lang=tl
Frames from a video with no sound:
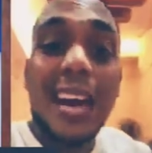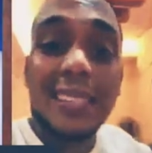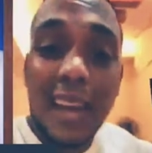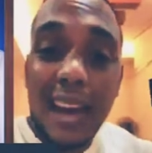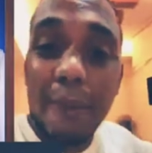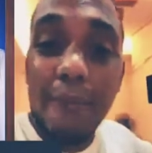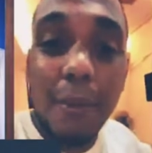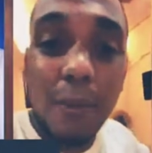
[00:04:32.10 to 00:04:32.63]

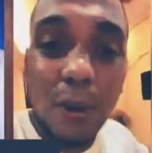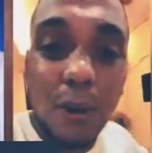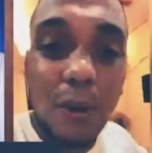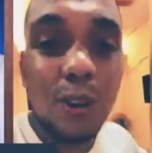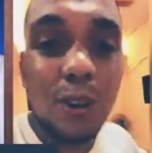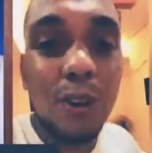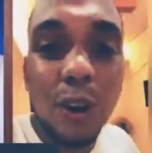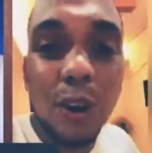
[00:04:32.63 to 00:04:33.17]
kasama mo
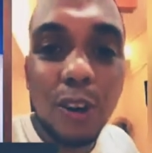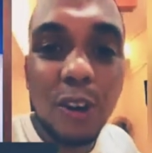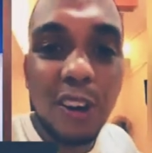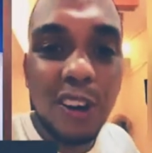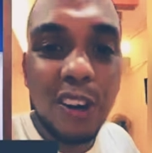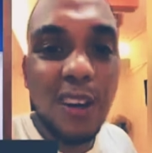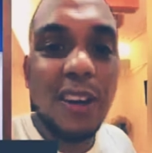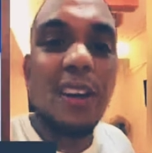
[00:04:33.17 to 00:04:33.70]
noon,
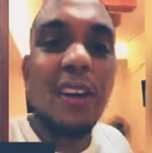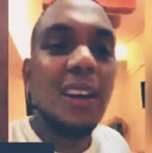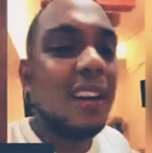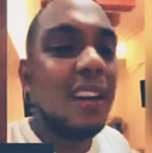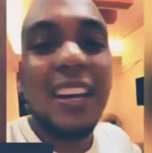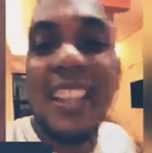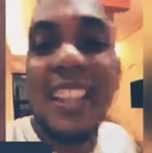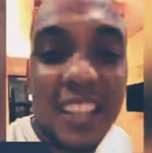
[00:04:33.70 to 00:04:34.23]

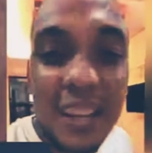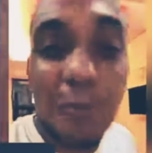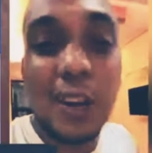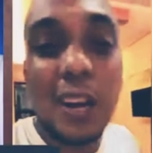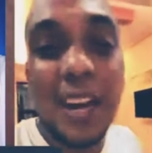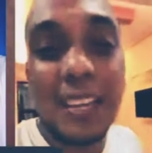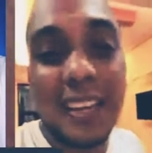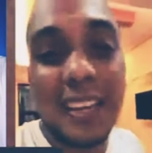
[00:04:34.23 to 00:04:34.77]
hindi mo
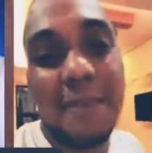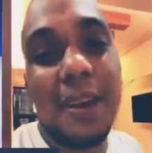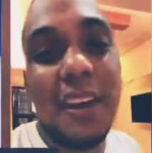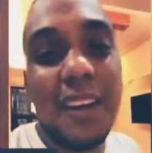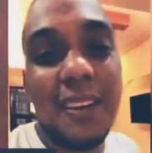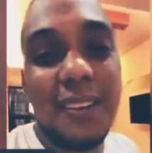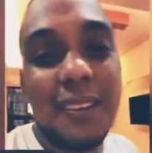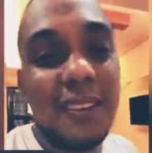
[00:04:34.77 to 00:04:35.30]
nakasama
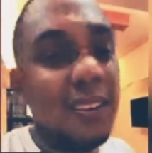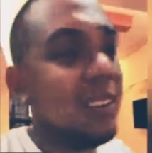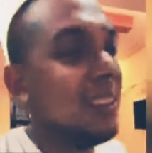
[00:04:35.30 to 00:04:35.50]
ngayon.